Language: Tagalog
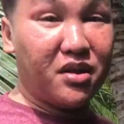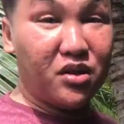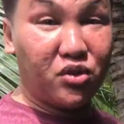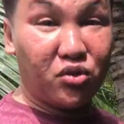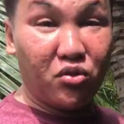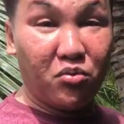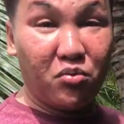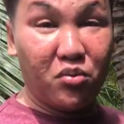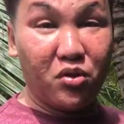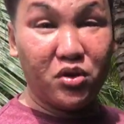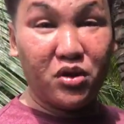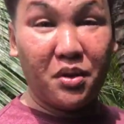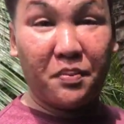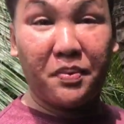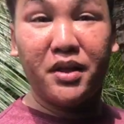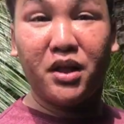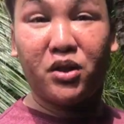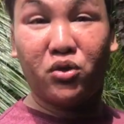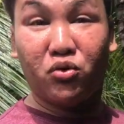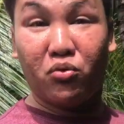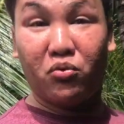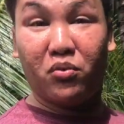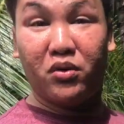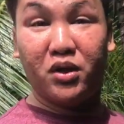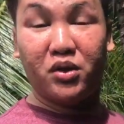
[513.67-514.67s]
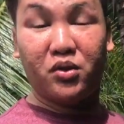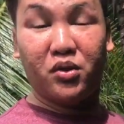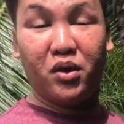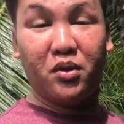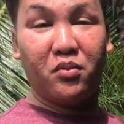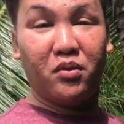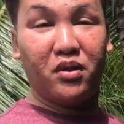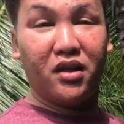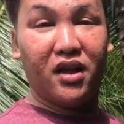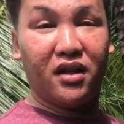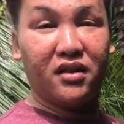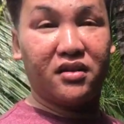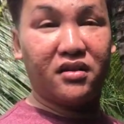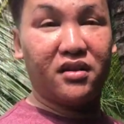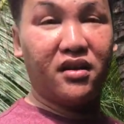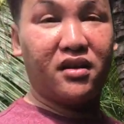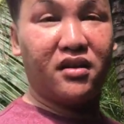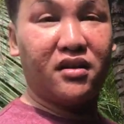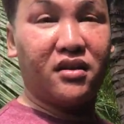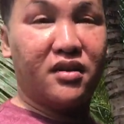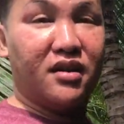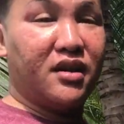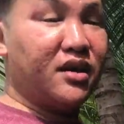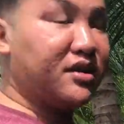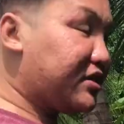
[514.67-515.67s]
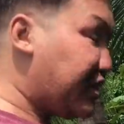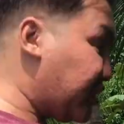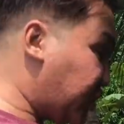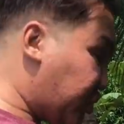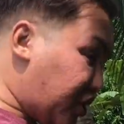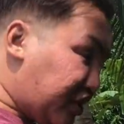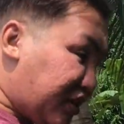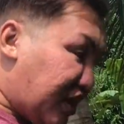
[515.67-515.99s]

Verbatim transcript: na tubo. Yun na pa tubo ito, eh, wala na. So check